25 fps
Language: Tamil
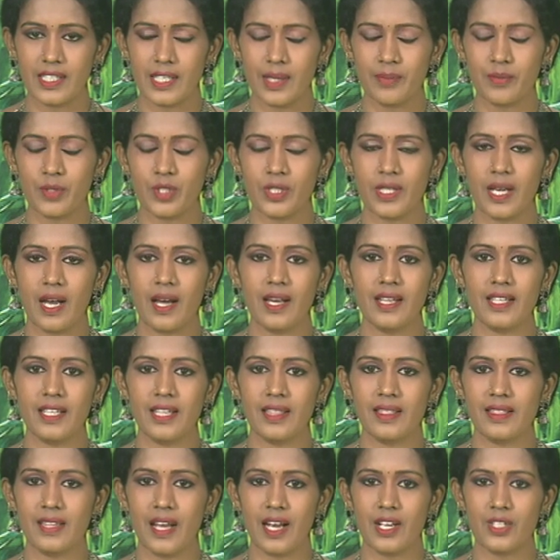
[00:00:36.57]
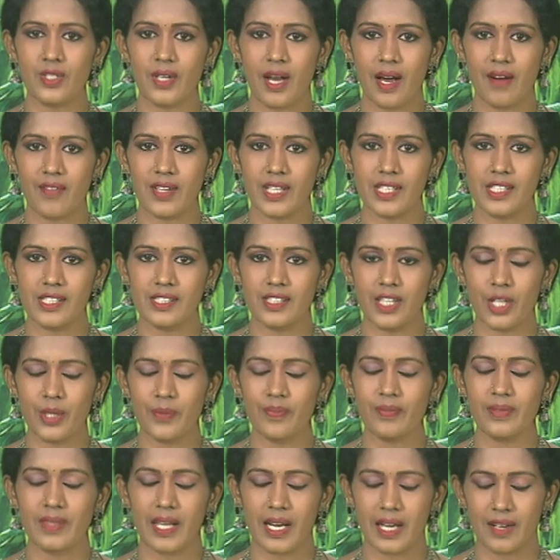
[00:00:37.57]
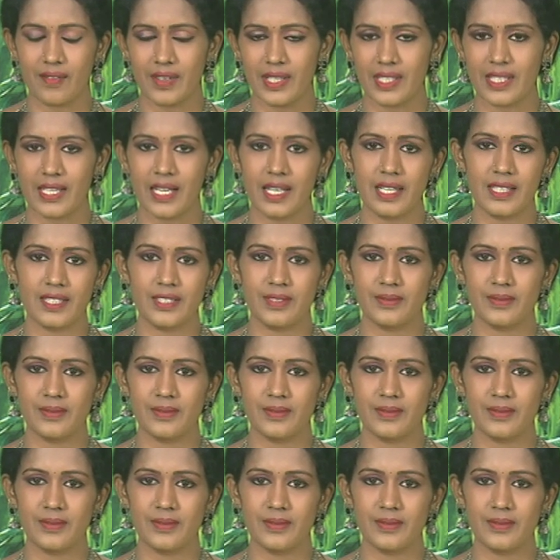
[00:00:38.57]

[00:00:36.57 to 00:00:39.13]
எம் ஷாஹின் தாஜ் அவர்கள் தரும் தகவல்கள்